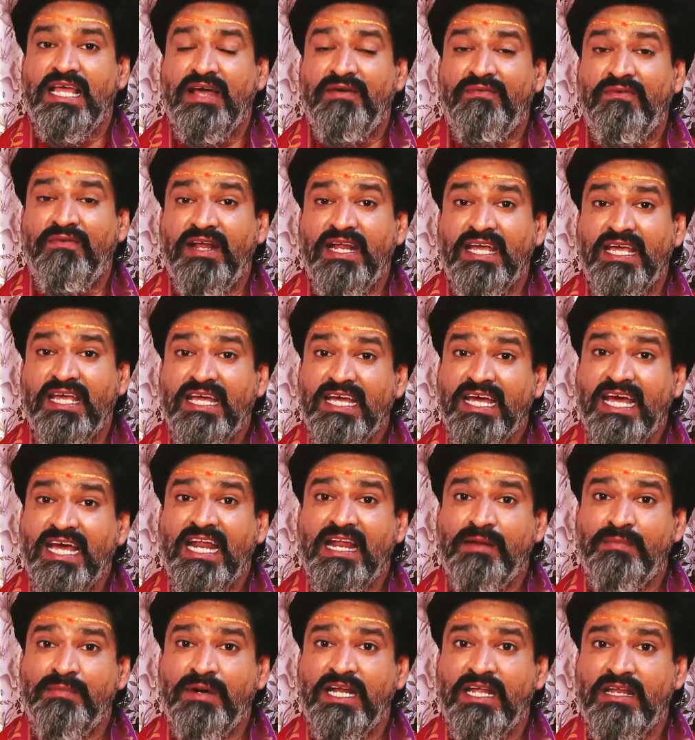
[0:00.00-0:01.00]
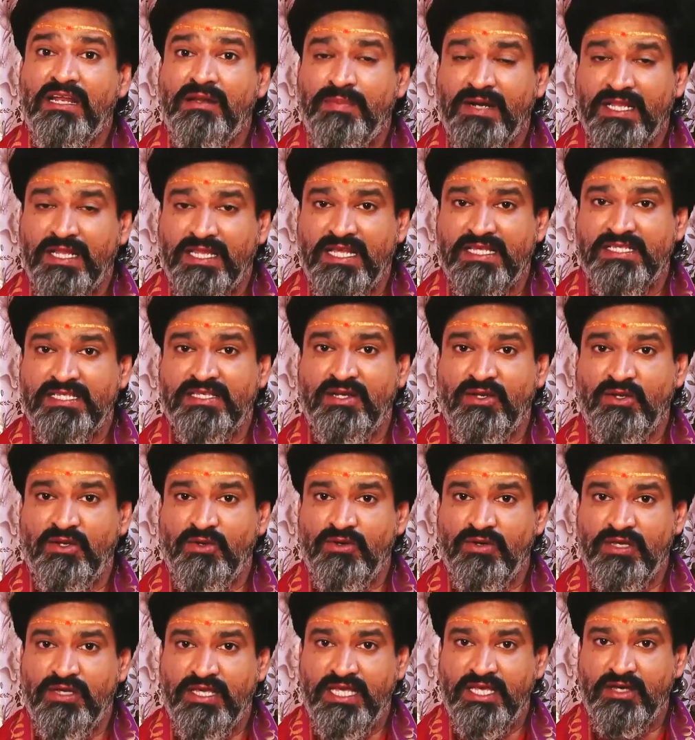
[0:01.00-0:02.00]
ఎవరికి కనబడని ప్రదేశంలో
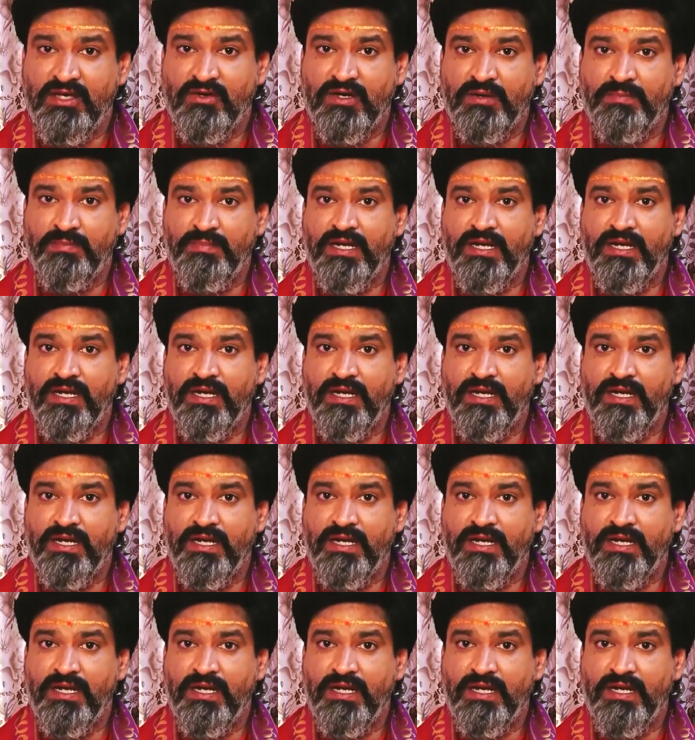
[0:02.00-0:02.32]
ఈ యొక్క